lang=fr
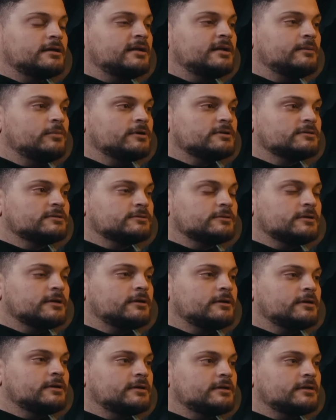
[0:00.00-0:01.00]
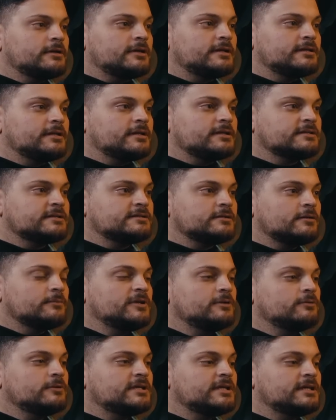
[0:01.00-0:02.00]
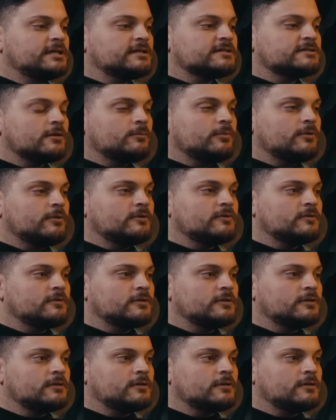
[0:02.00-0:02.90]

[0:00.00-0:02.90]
les Bucks, Intéressant. Milwaukee, qu'est-ce que en penses